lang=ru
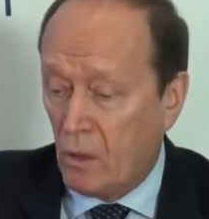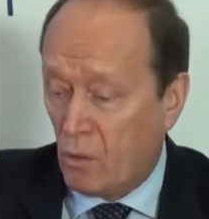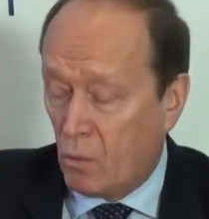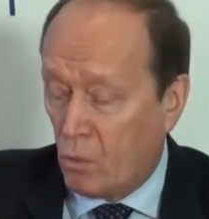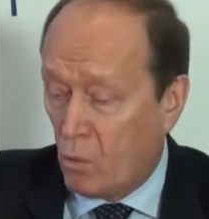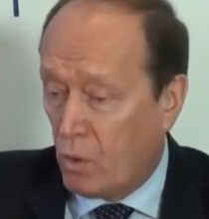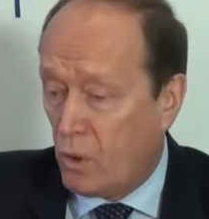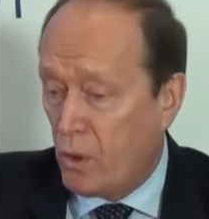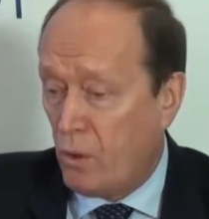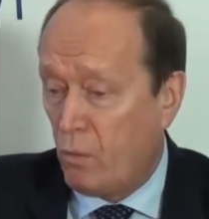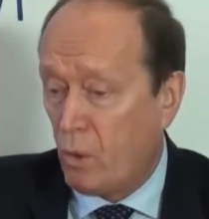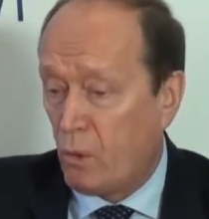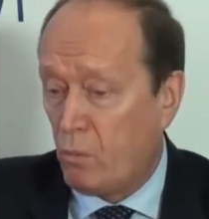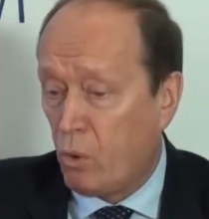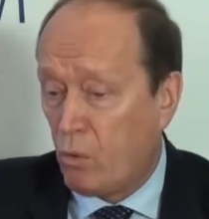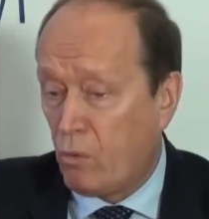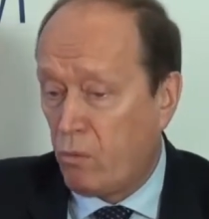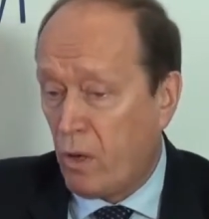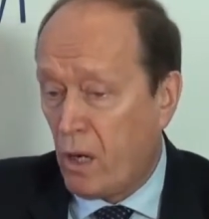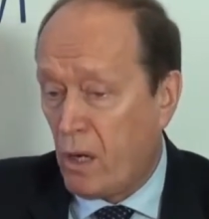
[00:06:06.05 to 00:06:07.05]
Ну и вот
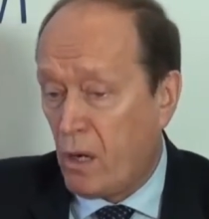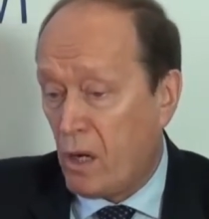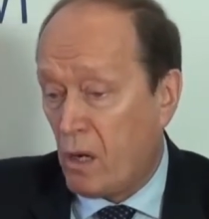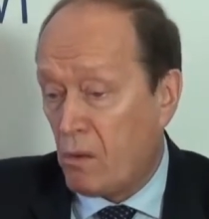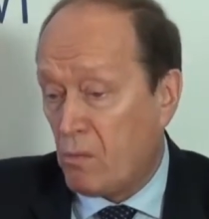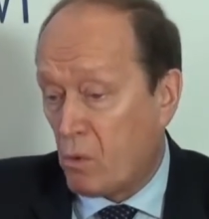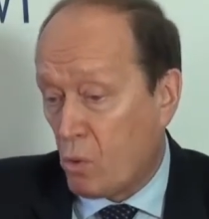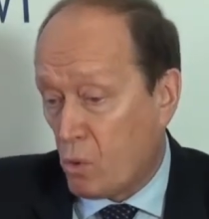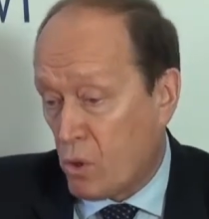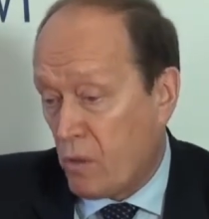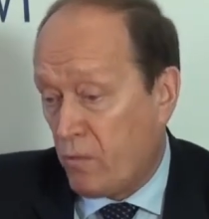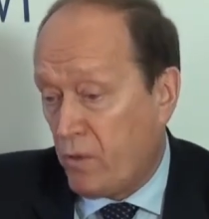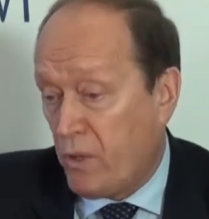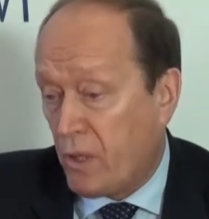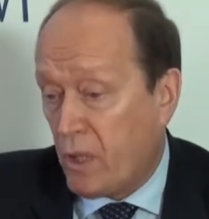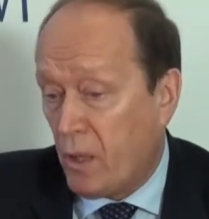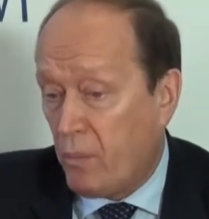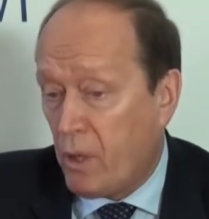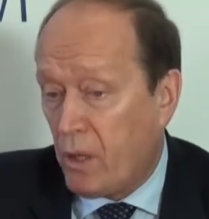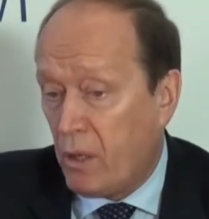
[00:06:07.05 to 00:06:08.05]
буквально тоже в
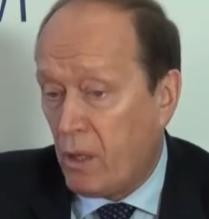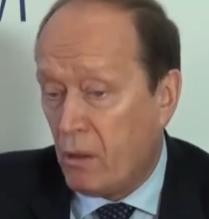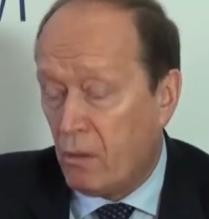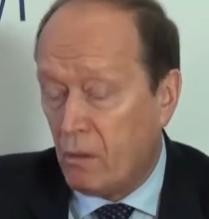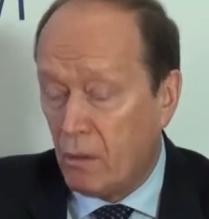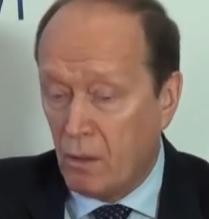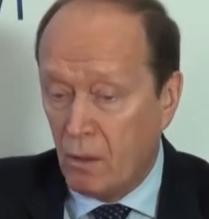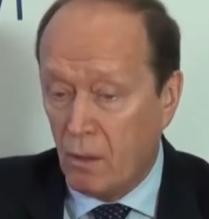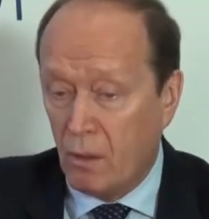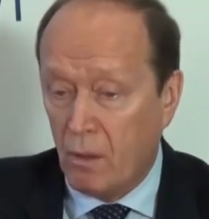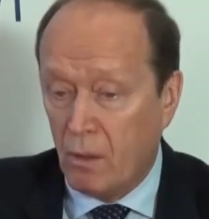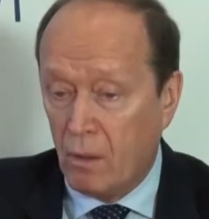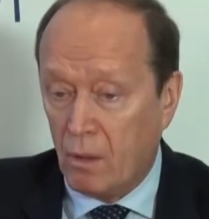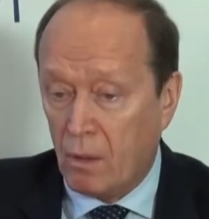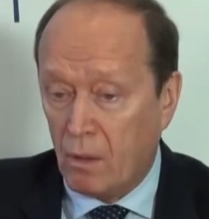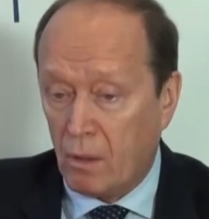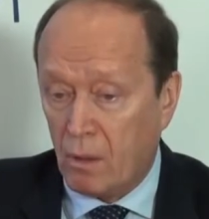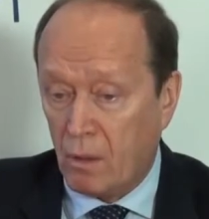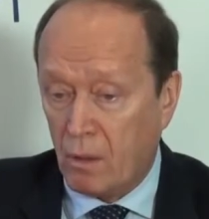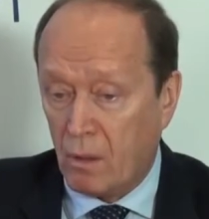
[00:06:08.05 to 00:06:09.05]
декабре
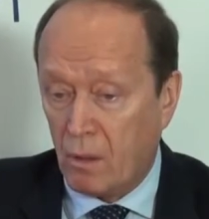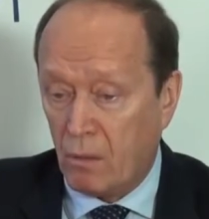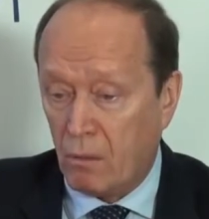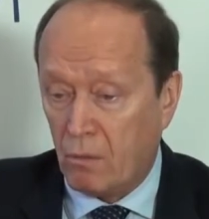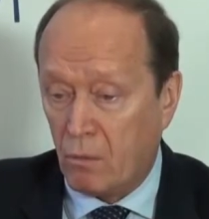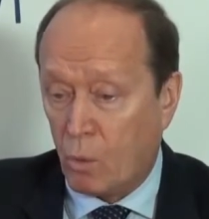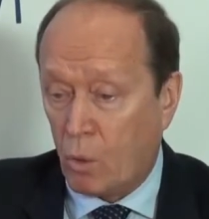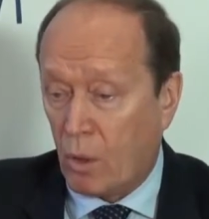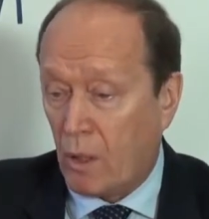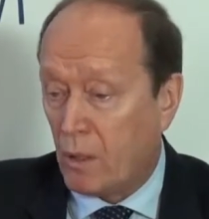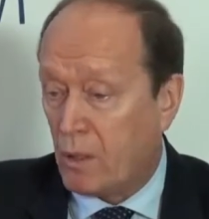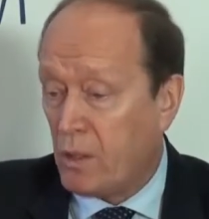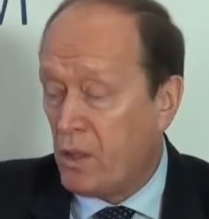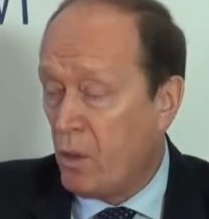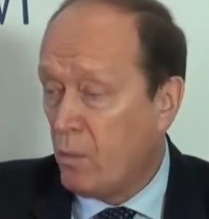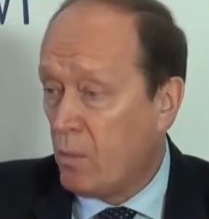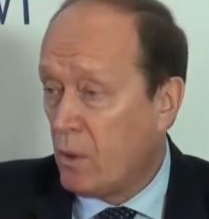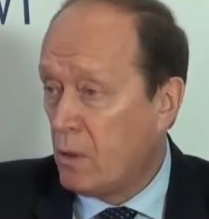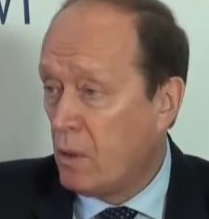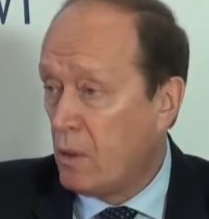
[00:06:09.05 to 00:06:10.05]
э,
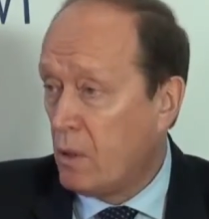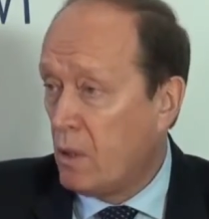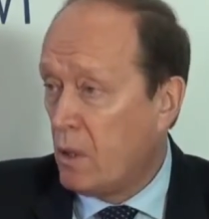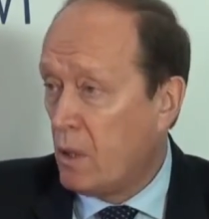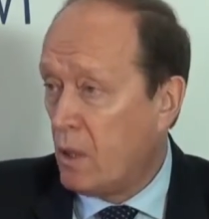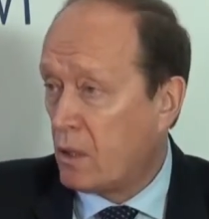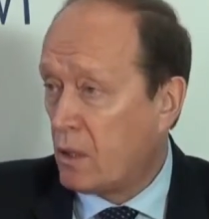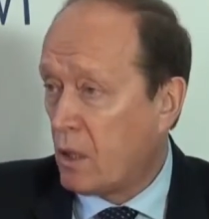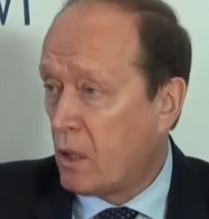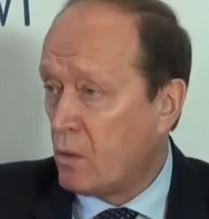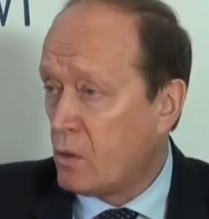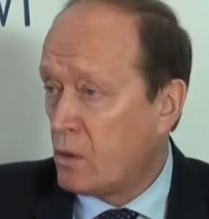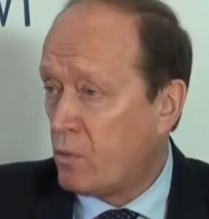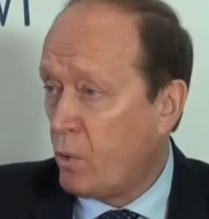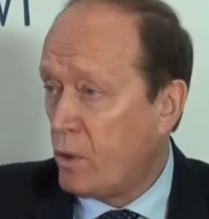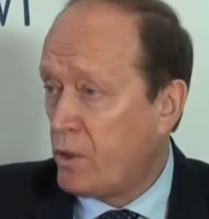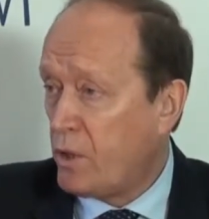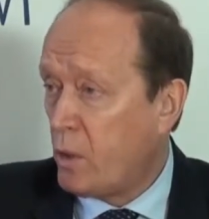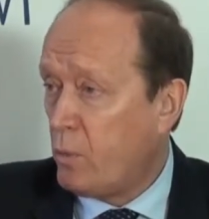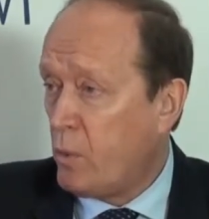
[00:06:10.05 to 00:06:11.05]
Уралхим открыл
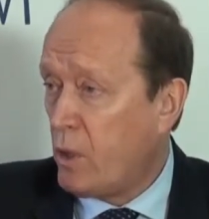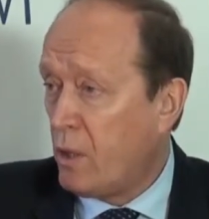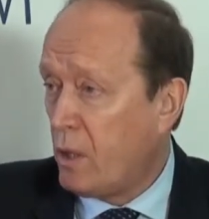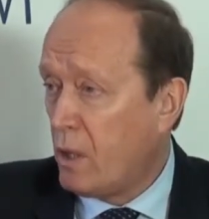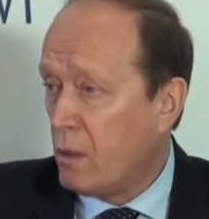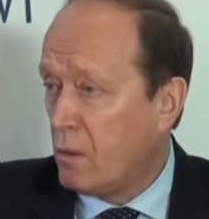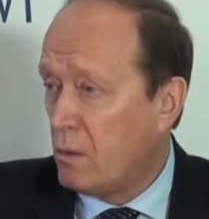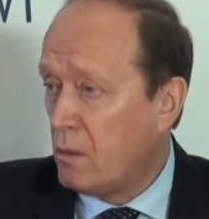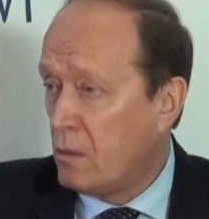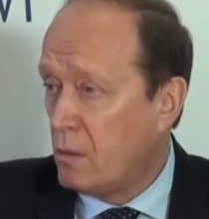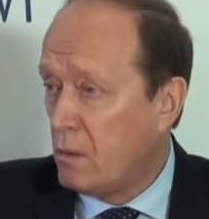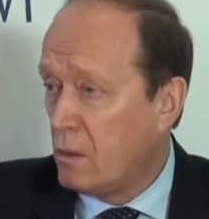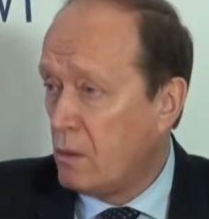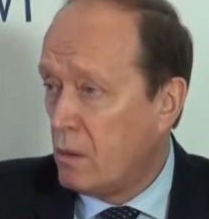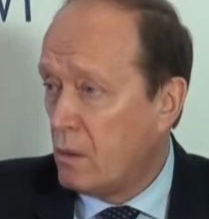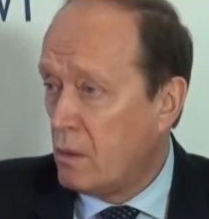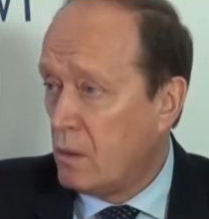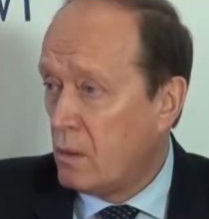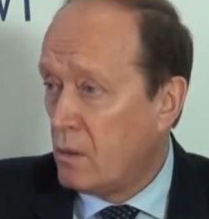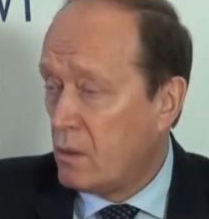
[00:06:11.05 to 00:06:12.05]
свой терминал,
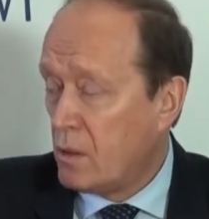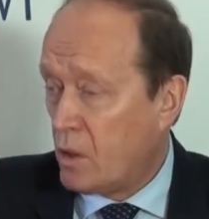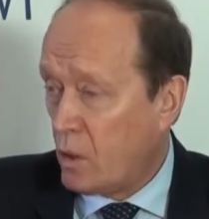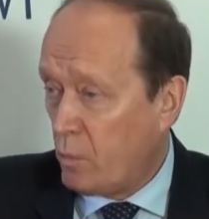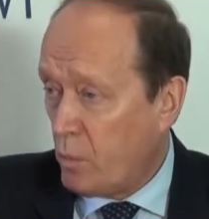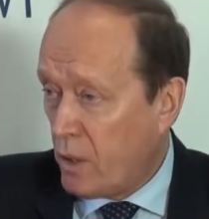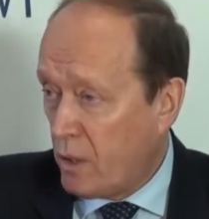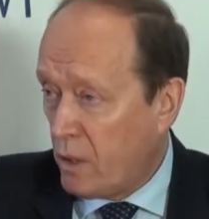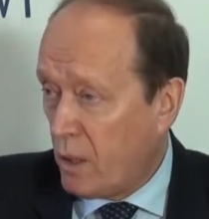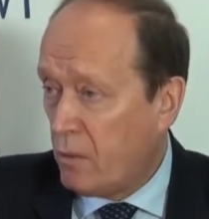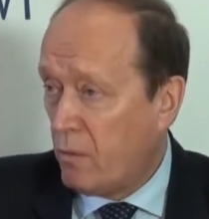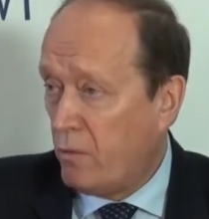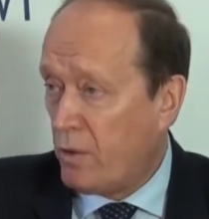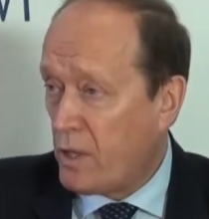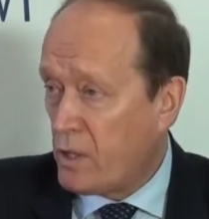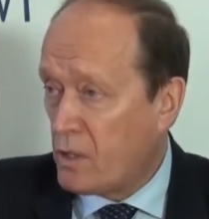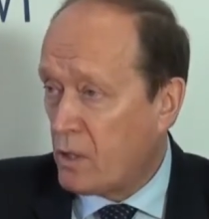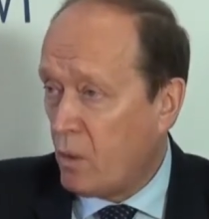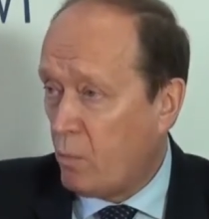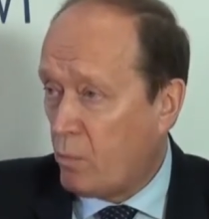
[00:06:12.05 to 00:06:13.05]
терминал в
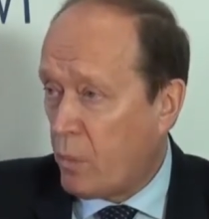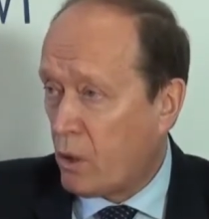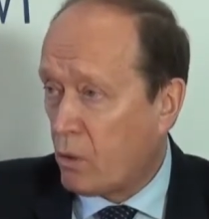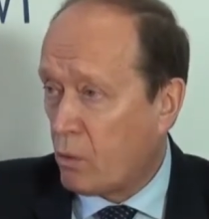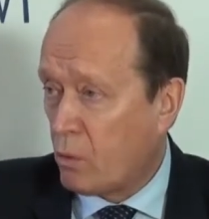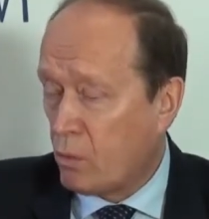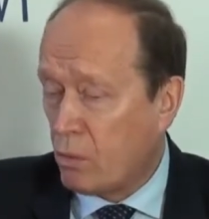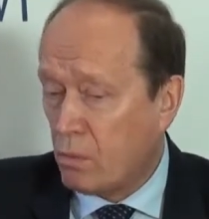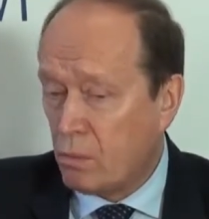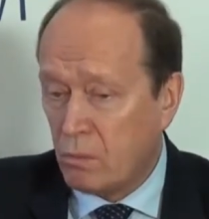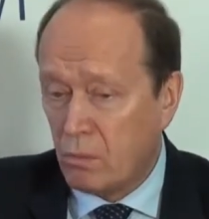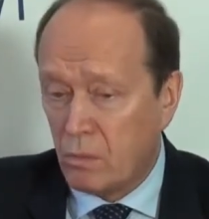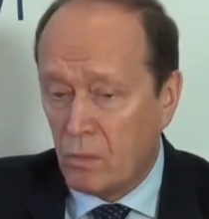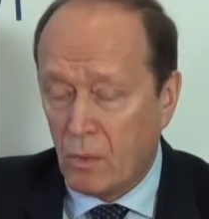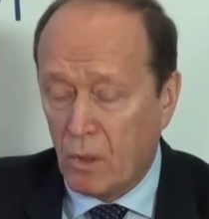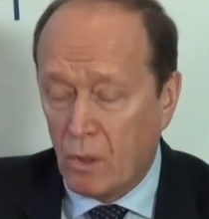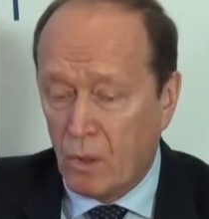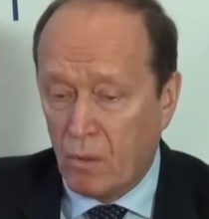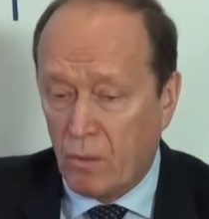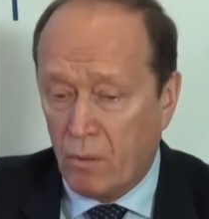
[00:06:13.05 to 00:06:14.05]
Рижском порту,
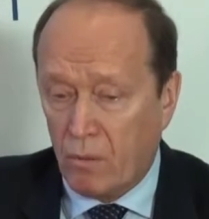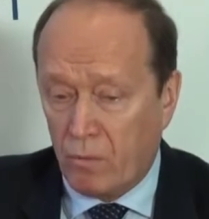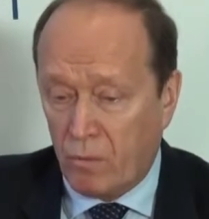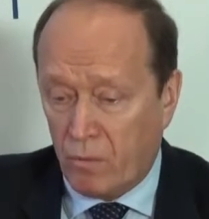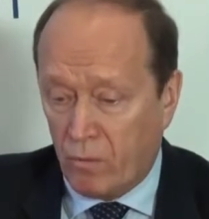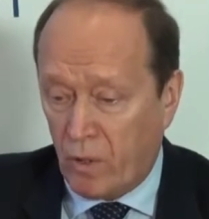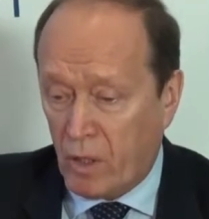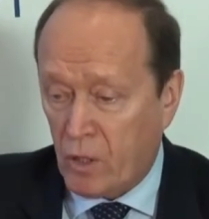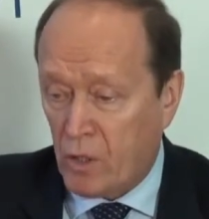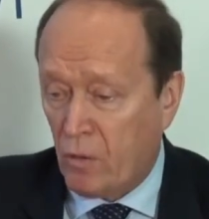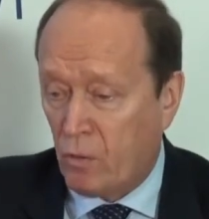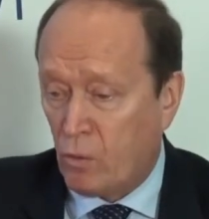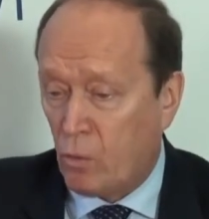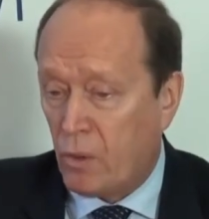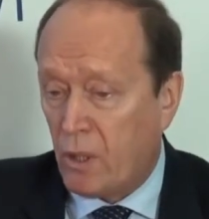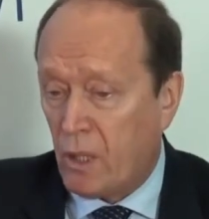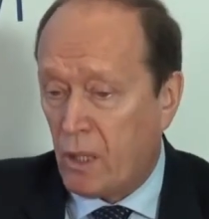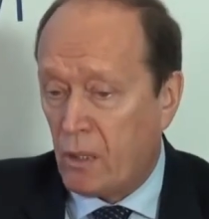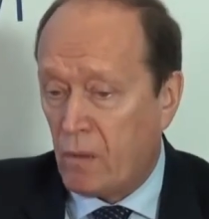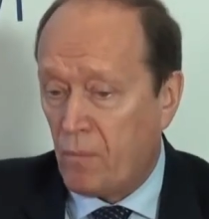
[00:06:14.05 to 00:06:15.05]
вложив
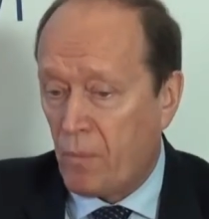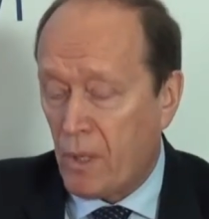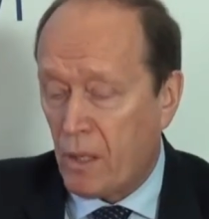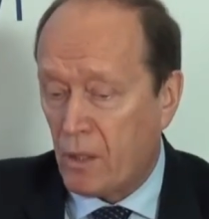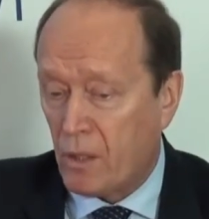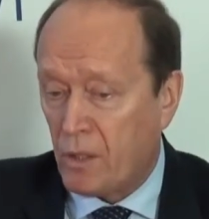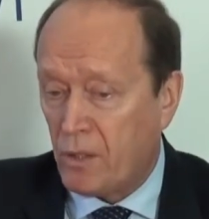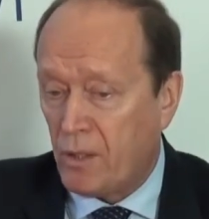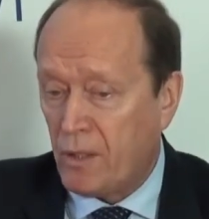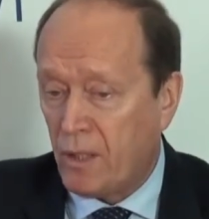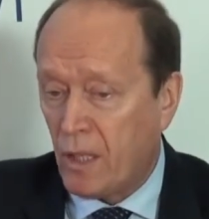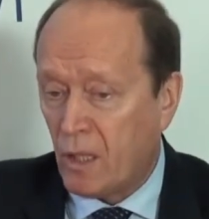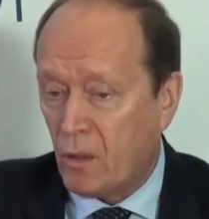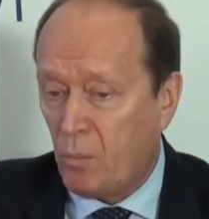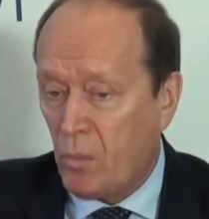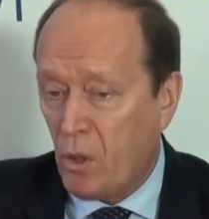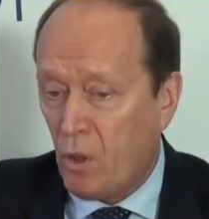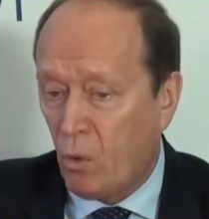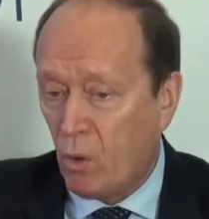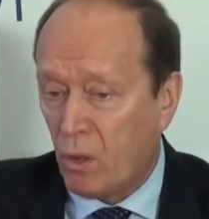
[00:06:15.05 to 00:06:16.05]
туда 60
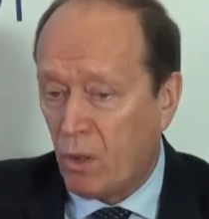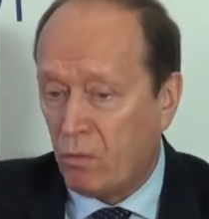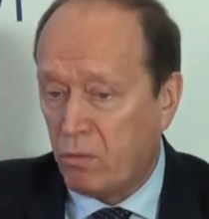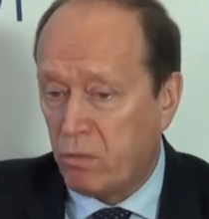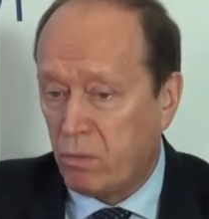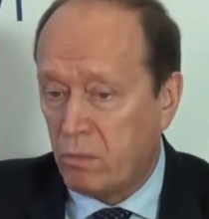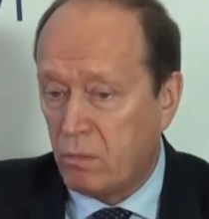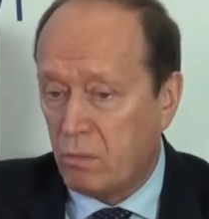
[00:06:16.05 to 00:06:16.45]
миллионов